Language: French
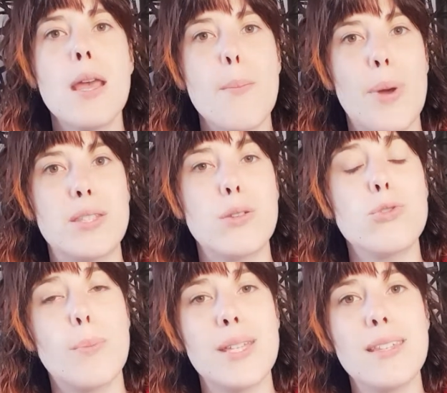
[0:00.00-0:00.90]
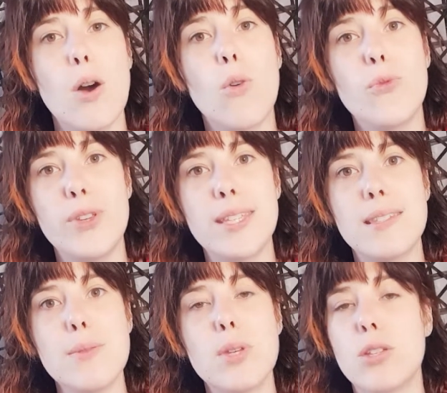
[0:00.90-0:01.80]
parce que tu as passé en
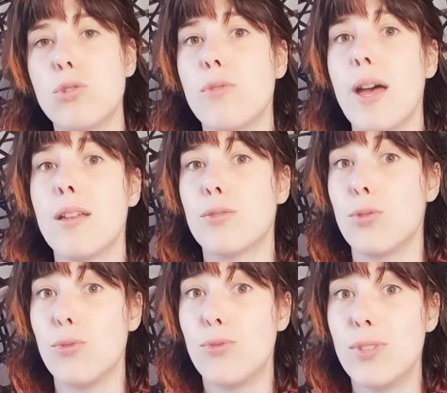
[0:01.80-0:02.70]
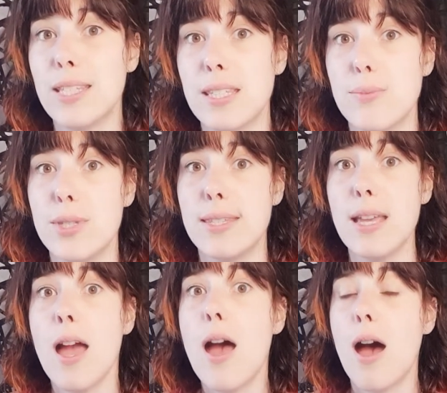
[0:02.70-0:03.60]
victime et tu as te
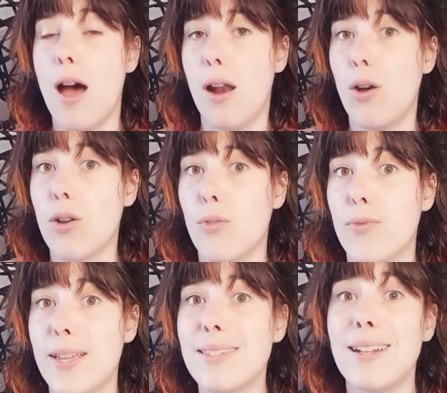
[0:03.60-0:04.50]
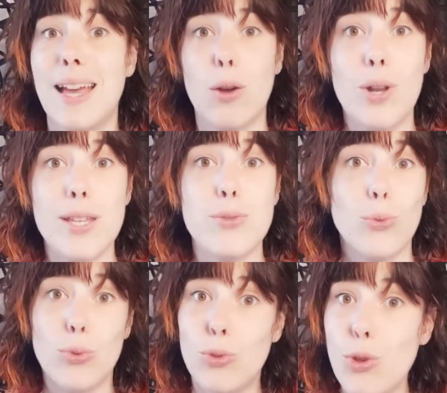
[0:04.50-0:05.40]
victimiser alors qu'en fait la relation
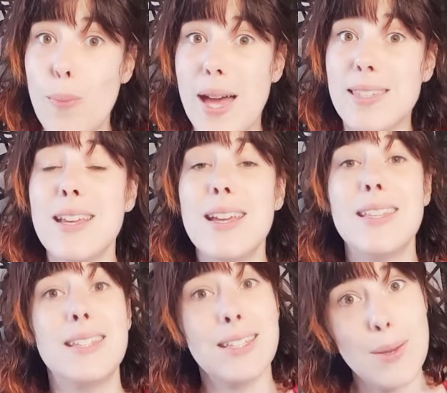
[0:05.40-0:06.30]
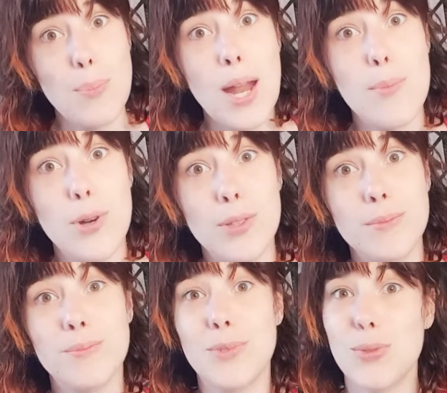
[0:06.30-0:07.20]
de base n'était pas la bonne
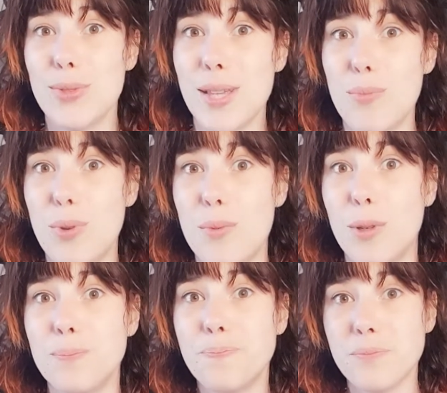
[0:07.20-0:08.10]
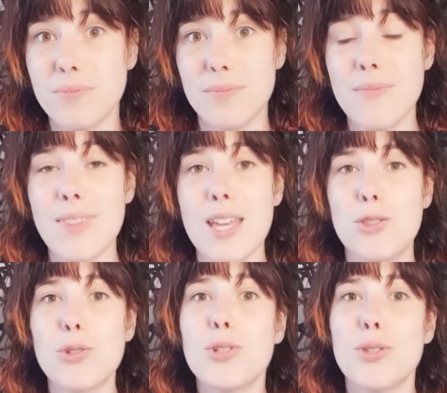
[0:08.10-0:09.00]
tout simplement
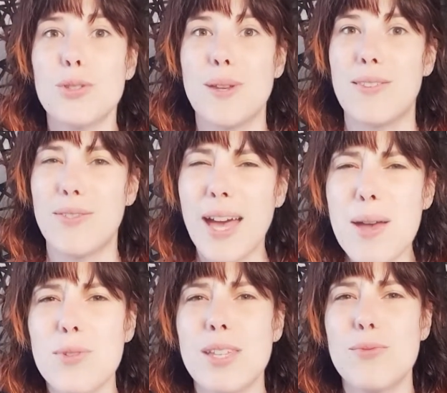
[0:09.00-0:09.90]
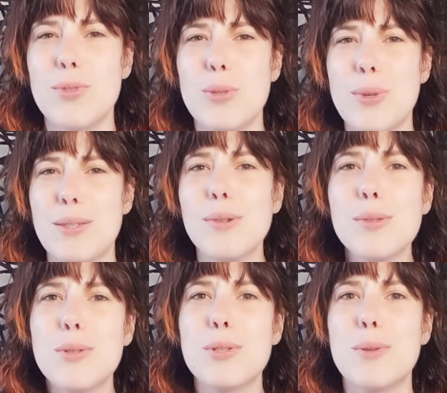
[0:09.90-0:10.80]
donc je te souhaite vraiment d'évoluer sur
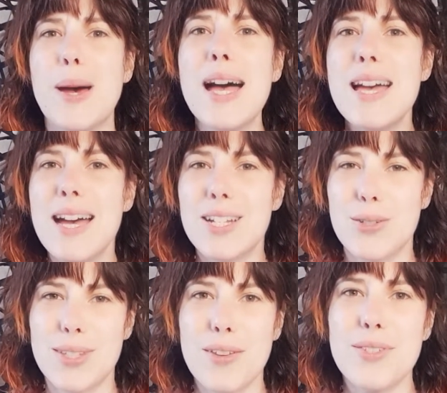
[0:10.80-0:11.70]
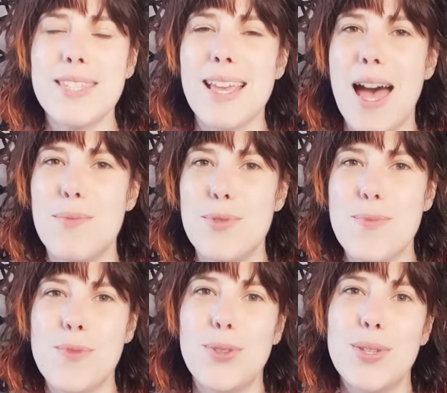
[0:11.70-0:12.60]
ce chemin. Je t'invite à me
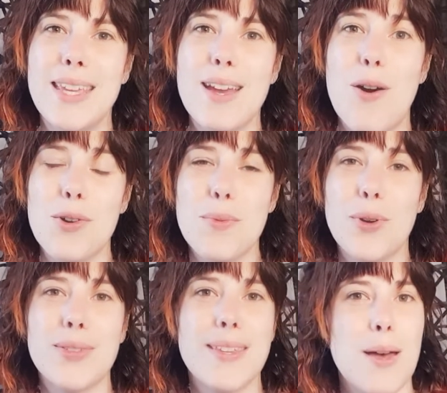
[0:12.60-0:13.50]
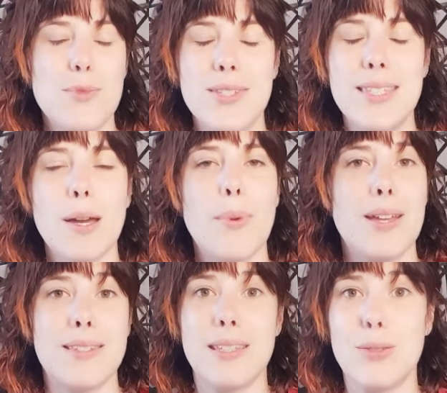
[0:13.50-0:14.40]
donner en commentaire, à me dire
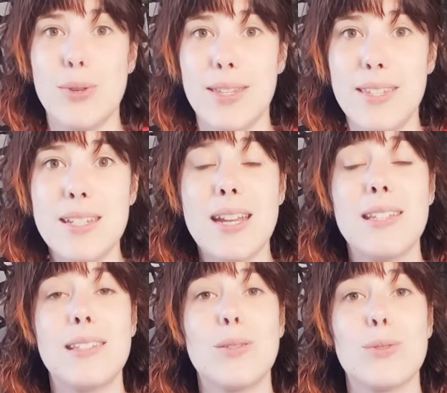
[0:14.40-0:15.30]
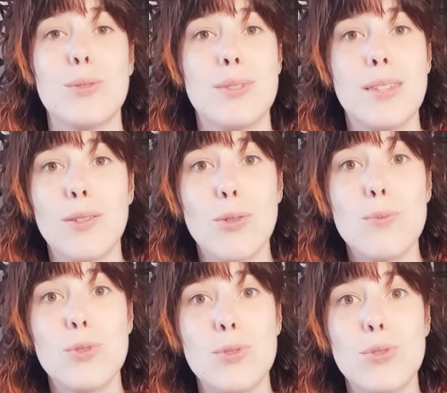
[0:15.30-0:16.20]
bah, si tu as déjà été dans ce
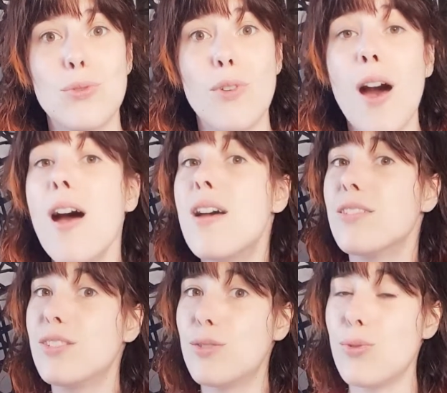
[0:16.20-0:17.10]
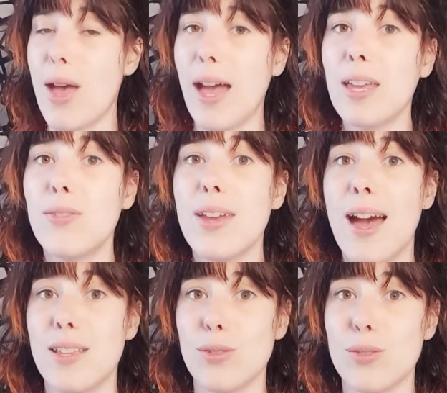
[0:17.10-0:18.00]
syndrome du sauveur, si tu es arrivé
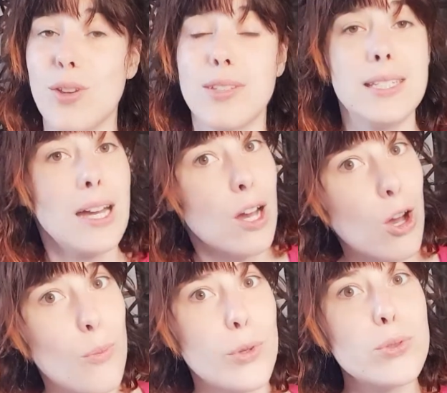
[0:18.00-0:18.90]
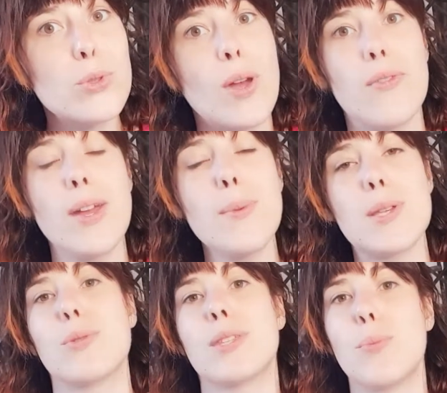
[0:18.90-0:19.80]
à t'en sortir, comment tu as fait,
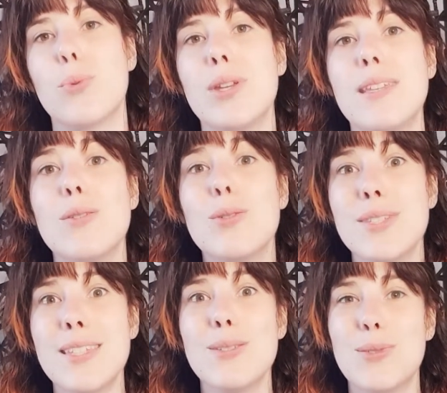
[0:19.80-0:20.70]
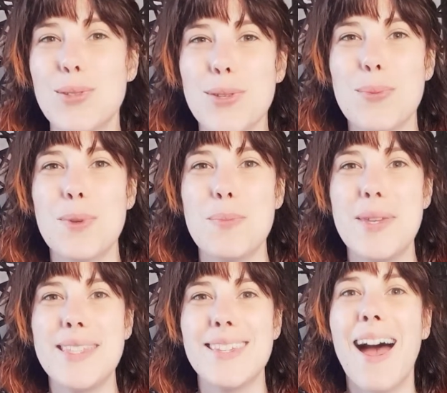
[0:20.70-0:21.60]
parce que ça peut aider aussi d'autres
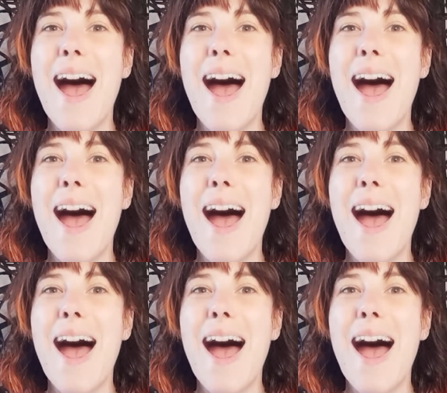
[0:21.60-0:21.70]
pépites